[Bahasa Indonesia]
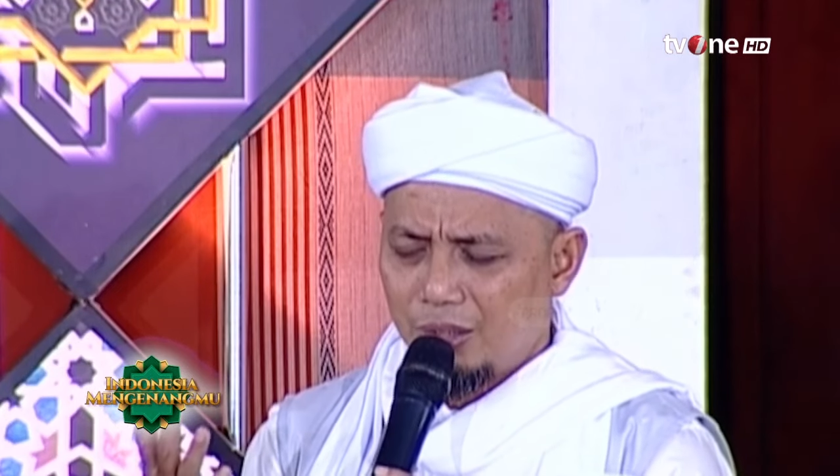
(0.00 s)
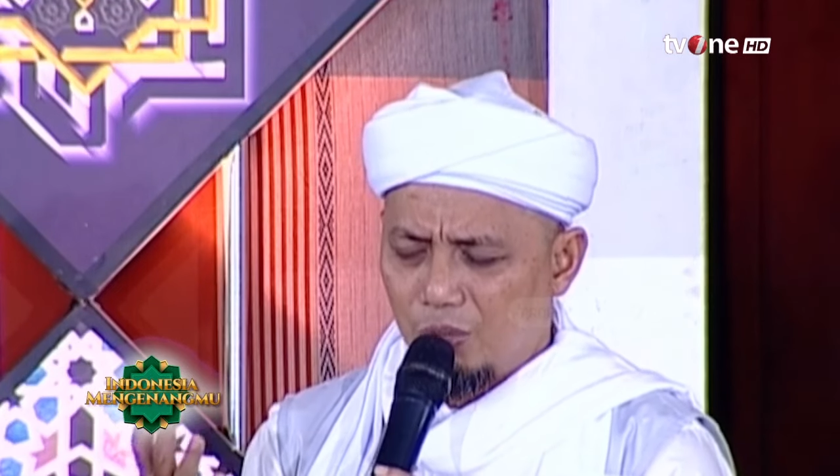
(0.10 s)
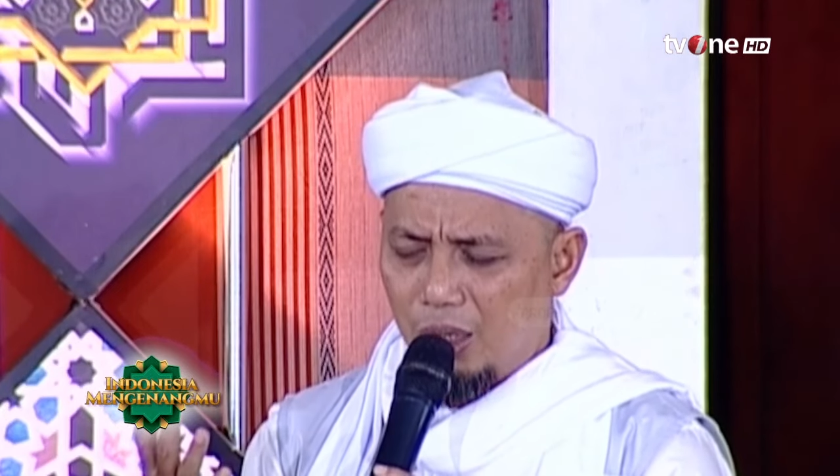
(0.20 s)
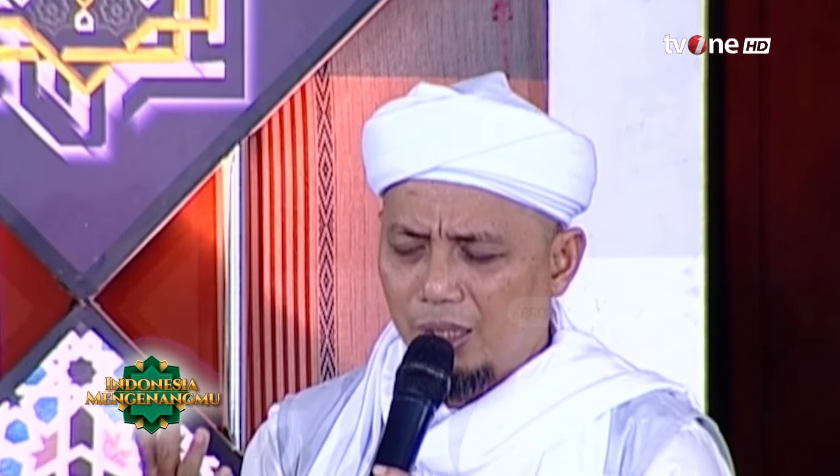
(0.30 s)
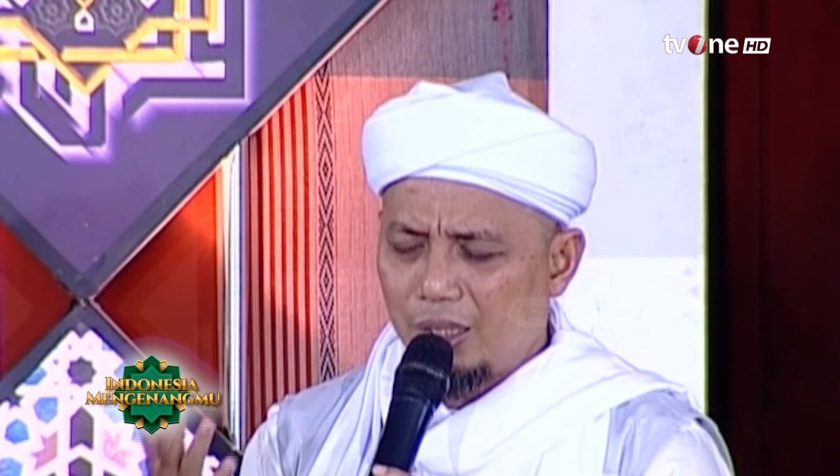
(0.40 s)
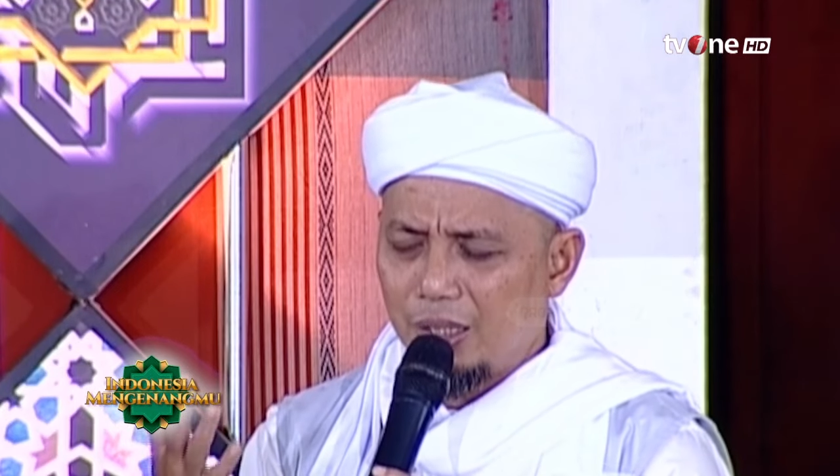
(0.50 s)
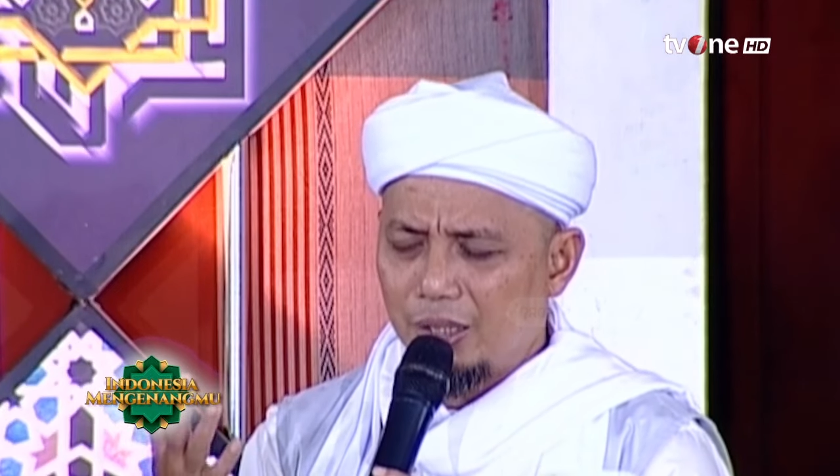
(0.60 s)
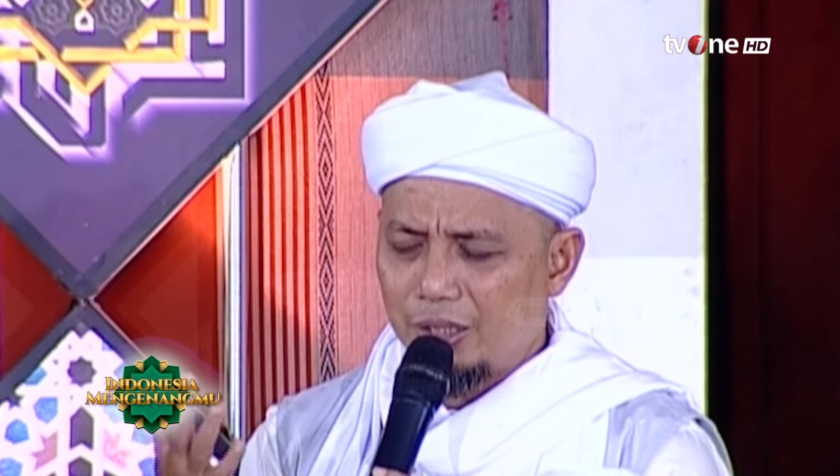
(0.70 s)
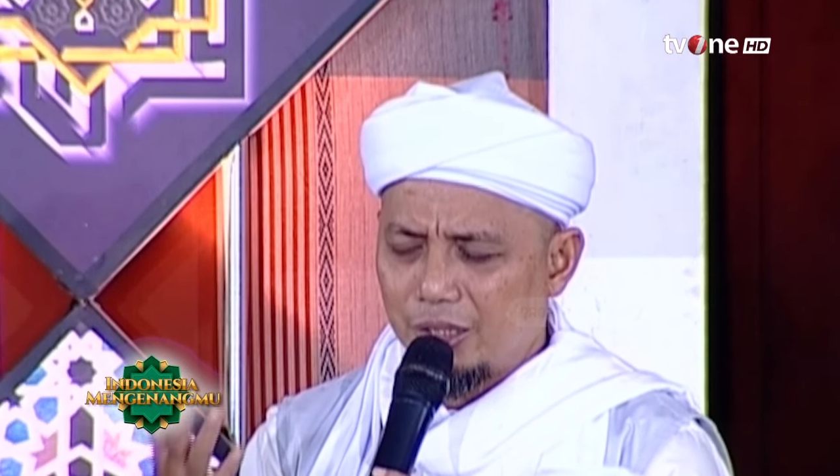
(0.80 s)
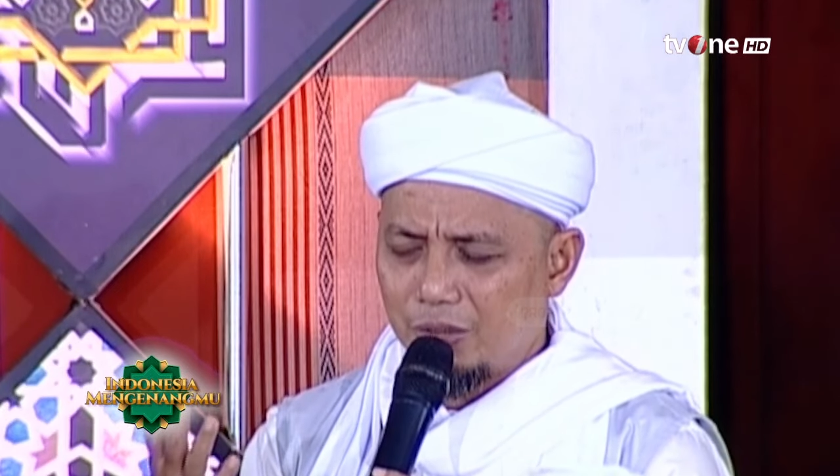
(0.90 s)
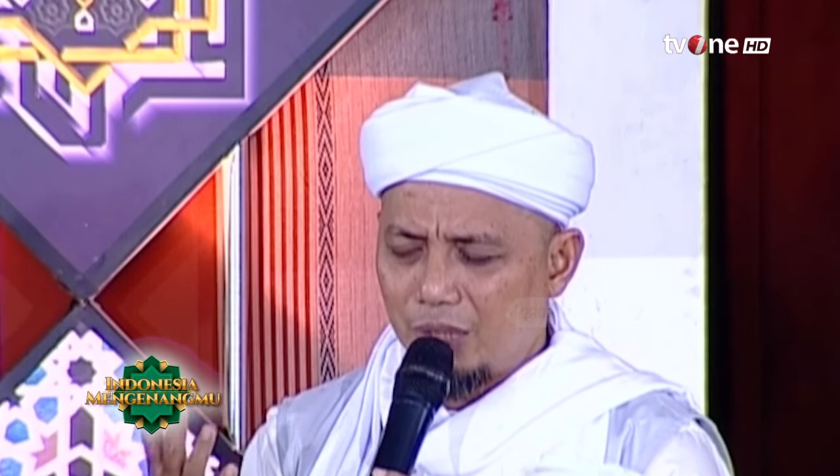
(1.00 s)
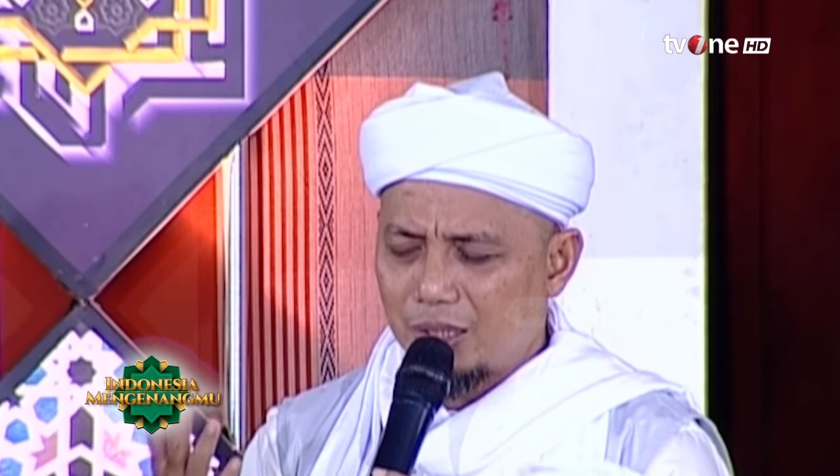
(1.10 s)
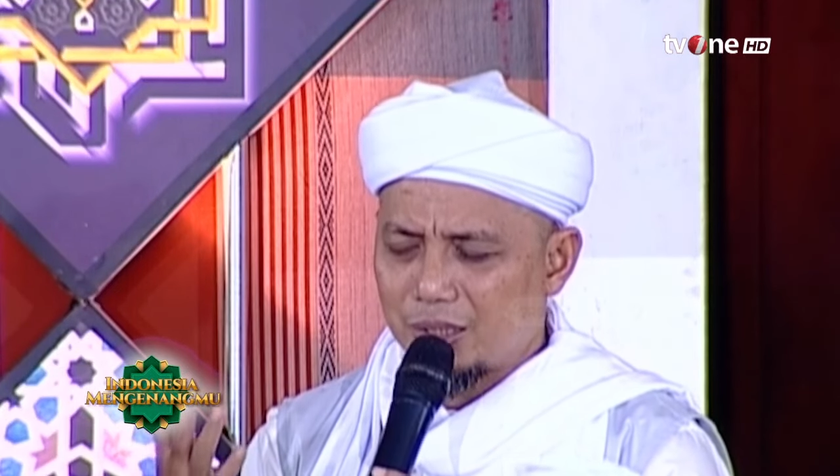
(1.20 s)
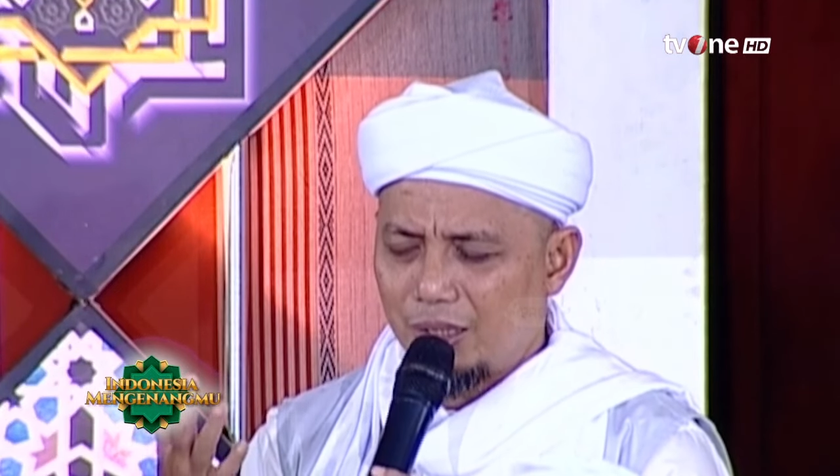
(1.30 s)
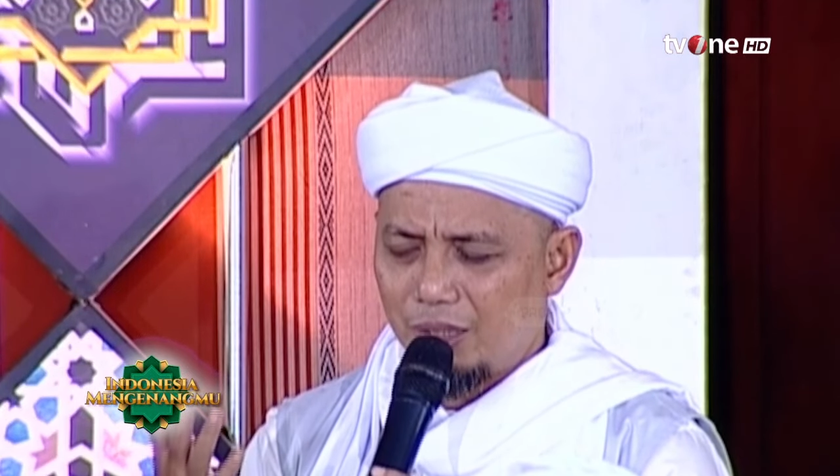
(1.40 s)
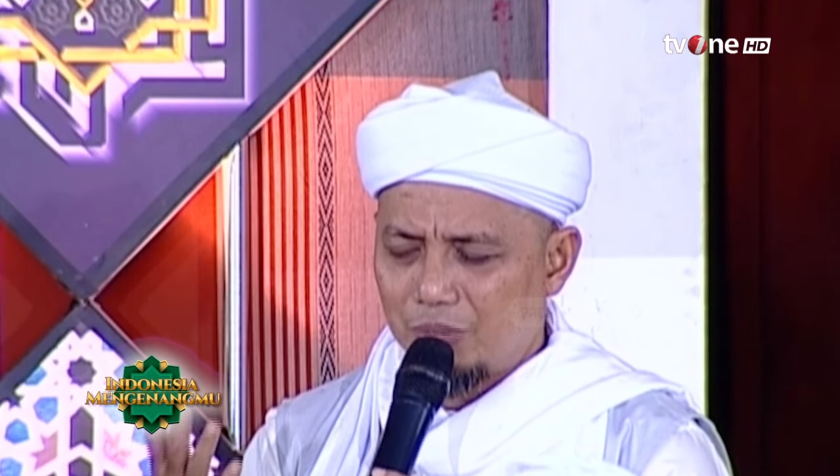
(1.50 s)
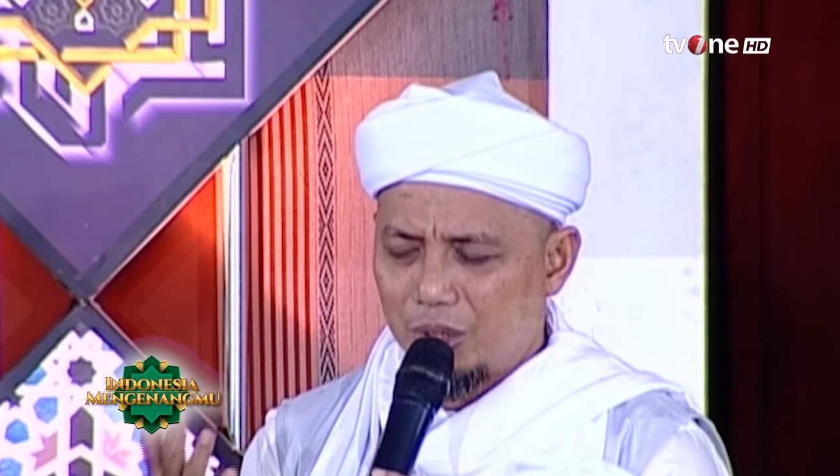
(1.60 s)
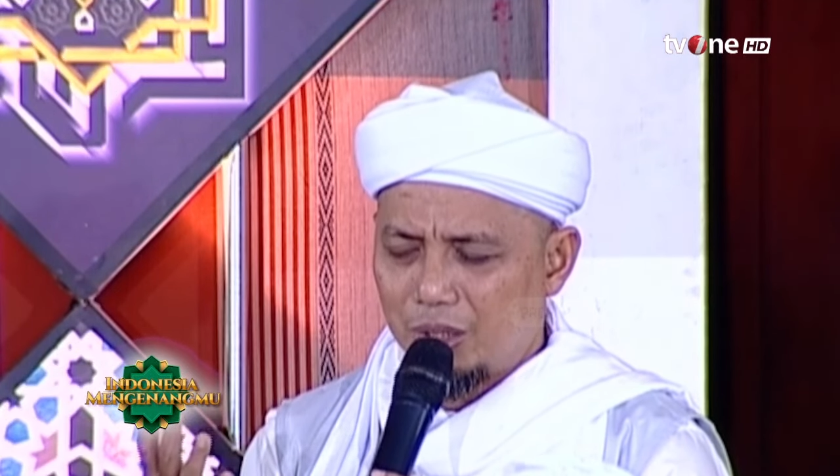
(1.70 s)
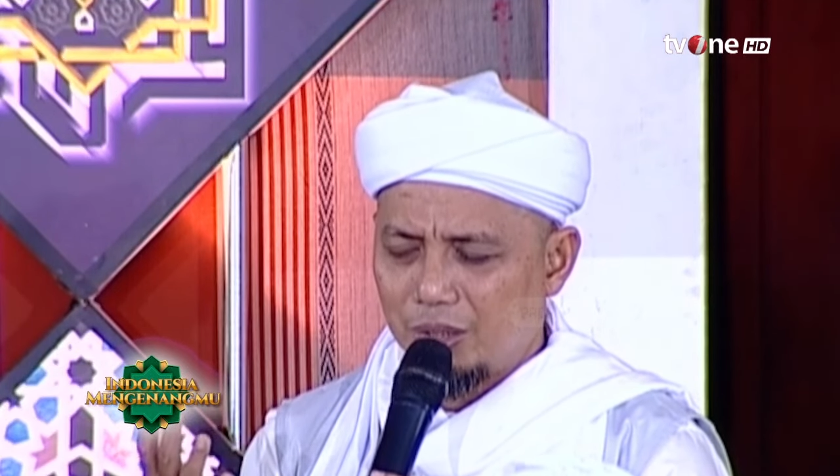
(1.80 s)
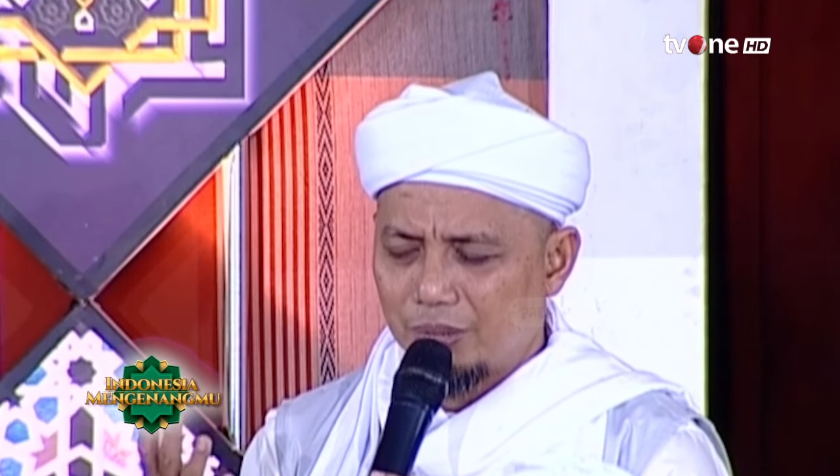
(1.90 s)
wa ala alihi wa
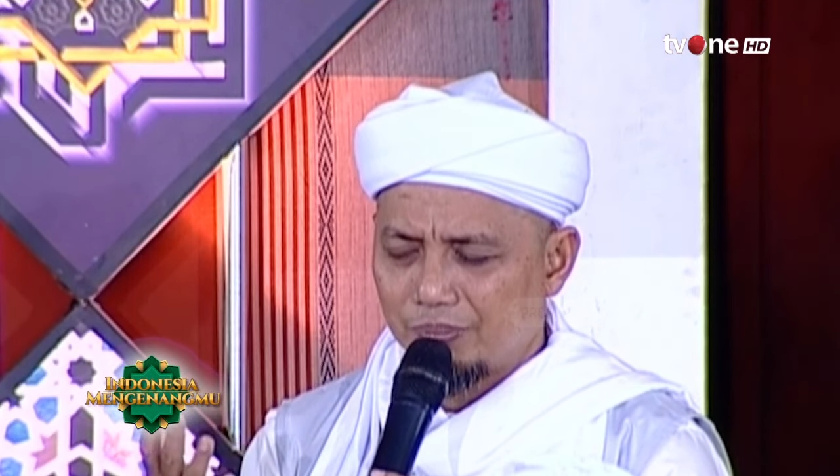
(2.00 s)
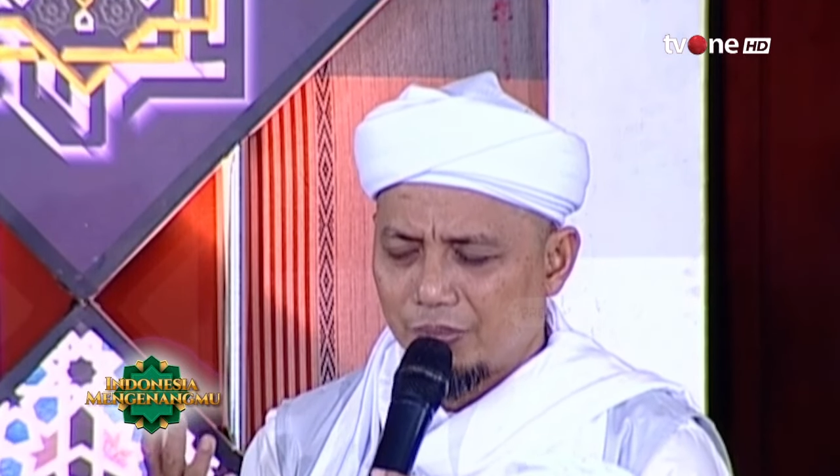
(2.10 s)
ashabihi